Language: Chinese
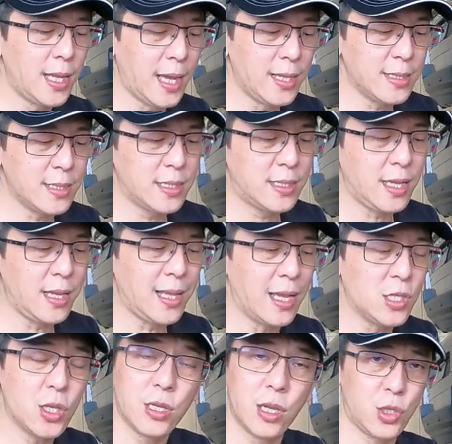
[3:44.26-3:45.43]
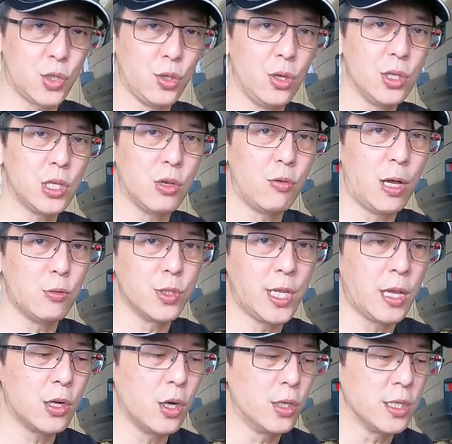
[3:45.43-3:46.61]
那这一台车也使用十二万五
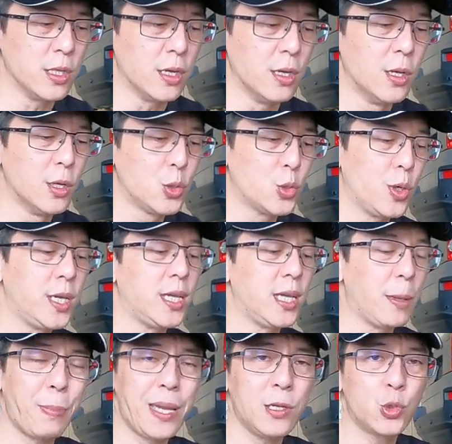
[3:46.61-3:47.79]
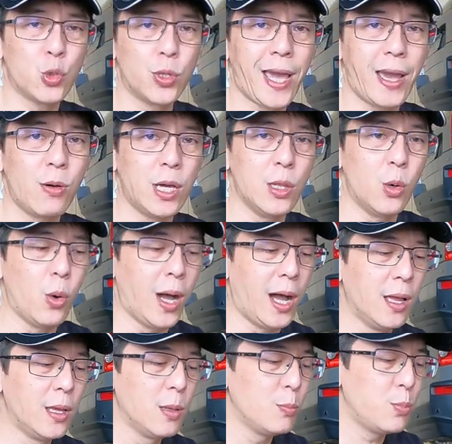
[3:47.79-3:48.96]
千公里的，所以一并做汰换的话，
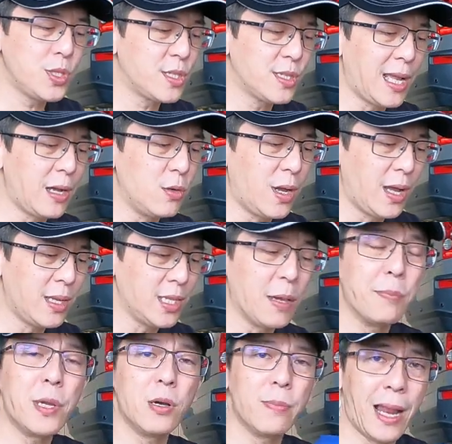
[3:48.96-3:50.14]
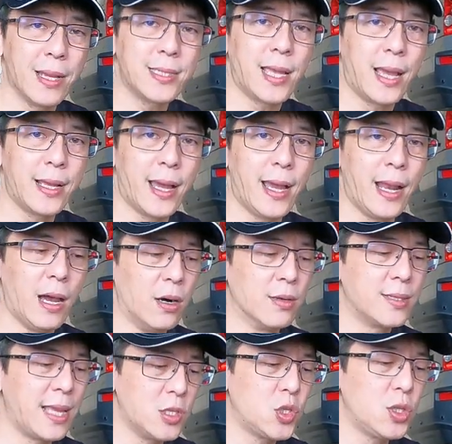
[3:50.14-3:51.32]
不知道也没有把它拆开了哈，
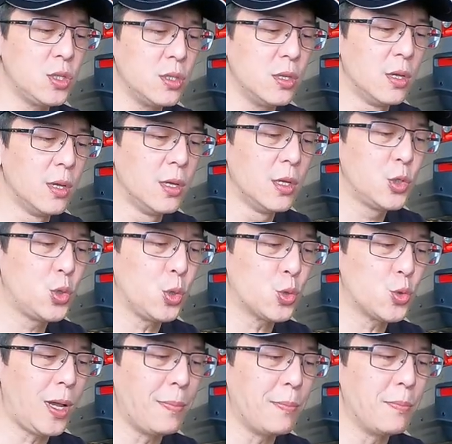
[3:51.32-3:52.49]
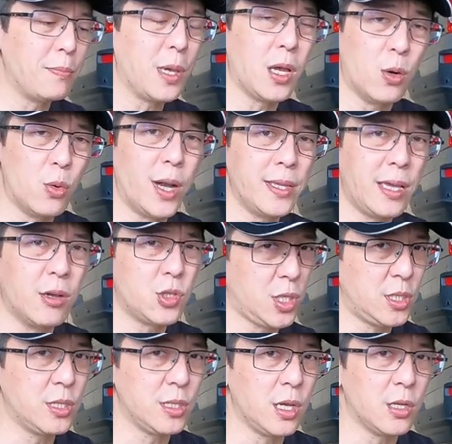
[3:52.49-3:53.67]
但是。就算没有坏掉，其
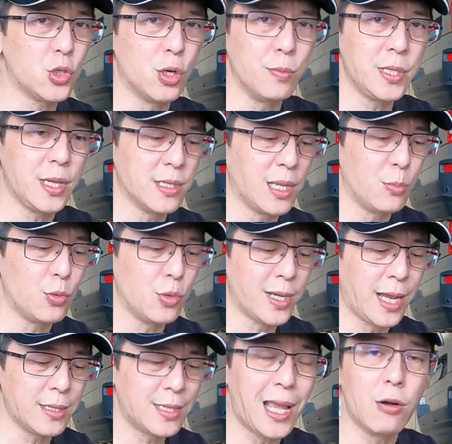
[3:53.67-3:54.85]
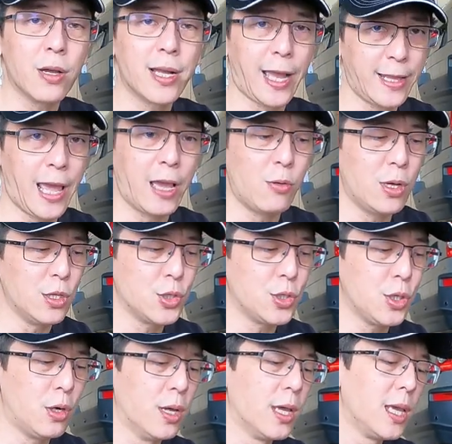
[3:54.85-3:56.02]
实也寿命也差不多该到了该汰换的
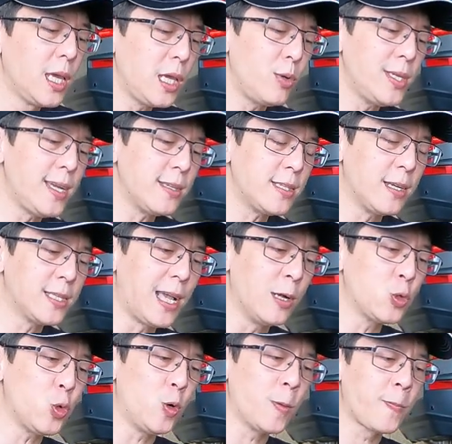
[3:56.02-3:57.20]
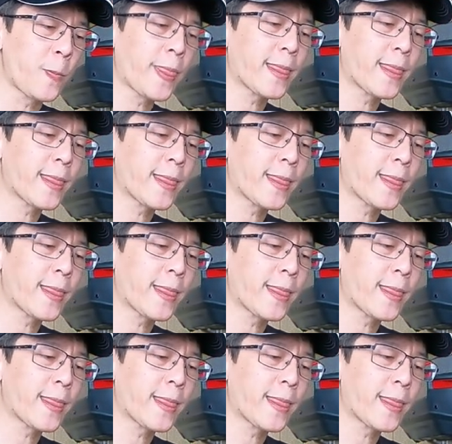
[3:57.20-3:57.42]
时候。因为像这个上座，